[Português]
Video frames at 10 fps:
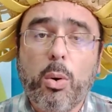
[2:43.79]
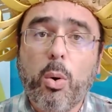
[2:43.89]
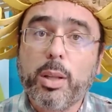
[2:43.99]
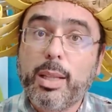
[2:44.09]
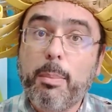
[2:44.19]

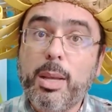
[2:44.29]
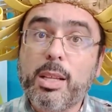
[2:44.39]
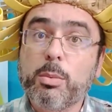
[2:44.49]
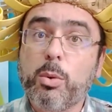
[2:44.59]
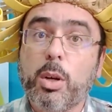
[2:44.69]
ou até
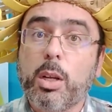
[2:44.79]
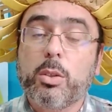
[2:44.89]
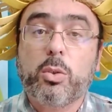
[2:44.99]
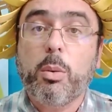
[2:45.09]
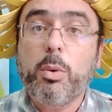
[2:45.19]
mesmo
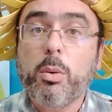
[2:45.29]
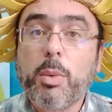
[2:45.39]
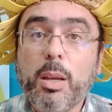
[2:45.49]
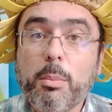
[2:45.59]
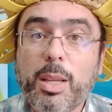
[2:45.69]
sobre o
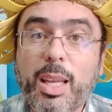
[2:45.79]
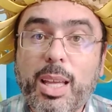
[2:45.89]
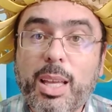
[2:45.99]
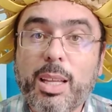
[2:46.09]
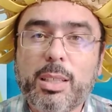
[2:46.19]
meio
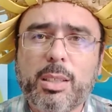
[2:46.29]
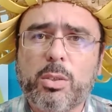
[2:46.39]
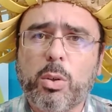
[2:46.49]
ambiente,